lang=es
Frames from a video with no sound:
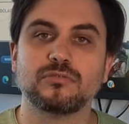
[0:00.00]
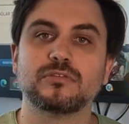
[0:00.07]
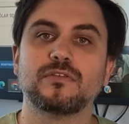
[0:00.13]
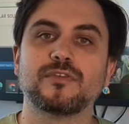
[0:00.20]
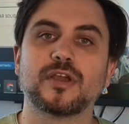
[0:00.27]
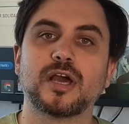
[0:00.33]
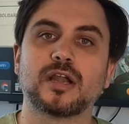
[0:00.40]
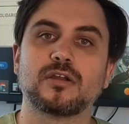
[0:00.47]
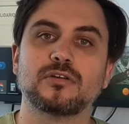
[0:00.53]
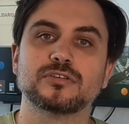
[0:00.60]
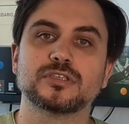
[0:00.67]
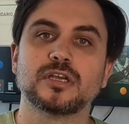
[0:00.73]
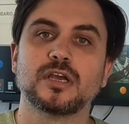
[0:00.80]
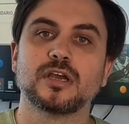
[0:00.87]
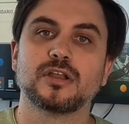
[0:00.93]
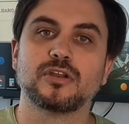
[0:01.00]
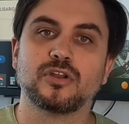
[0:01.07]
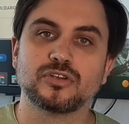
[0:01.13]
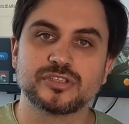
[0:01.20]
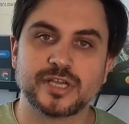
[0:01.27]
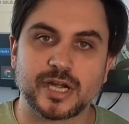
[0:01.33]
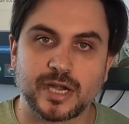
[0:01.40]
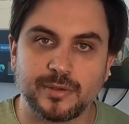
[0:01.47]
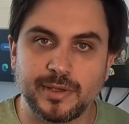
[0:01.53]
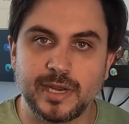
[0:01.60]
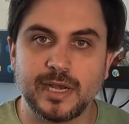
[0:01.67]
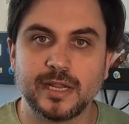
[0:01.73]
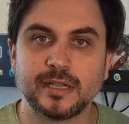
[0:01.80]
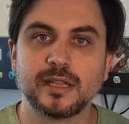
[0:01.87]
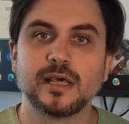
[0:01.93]
justificarlos, no se
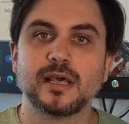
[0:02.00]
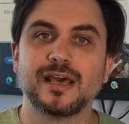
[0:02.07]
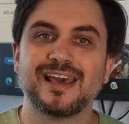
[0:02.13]
rebelen,